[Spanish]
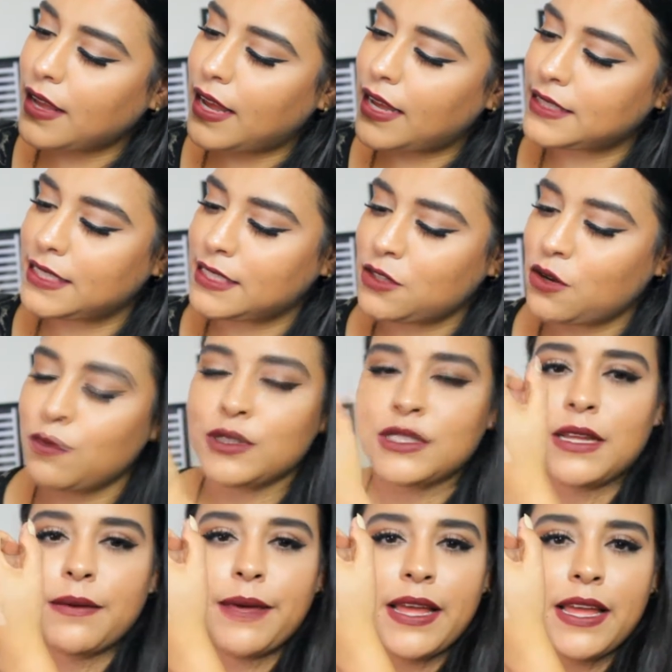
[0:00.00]
Así es como
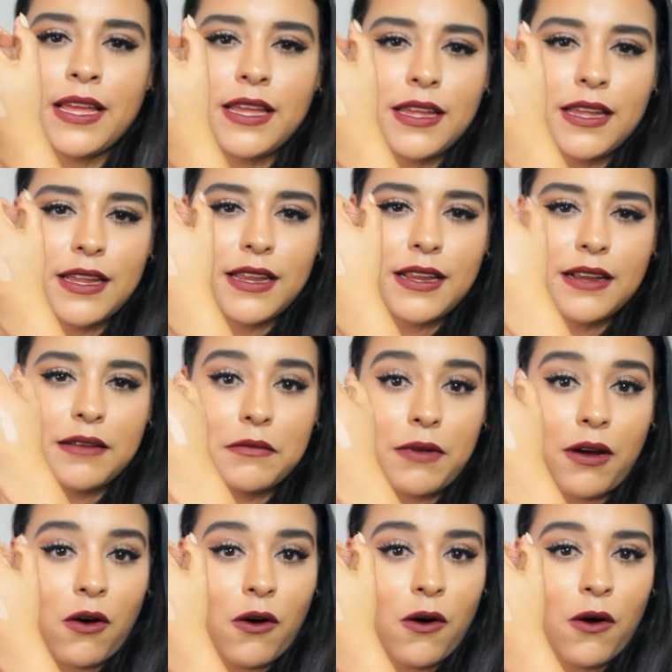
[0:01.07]
se ve.
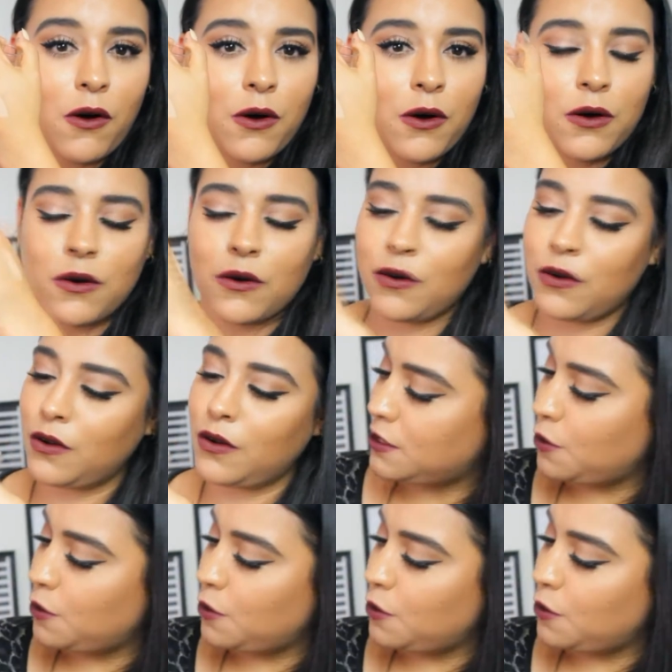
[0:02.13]
Oh,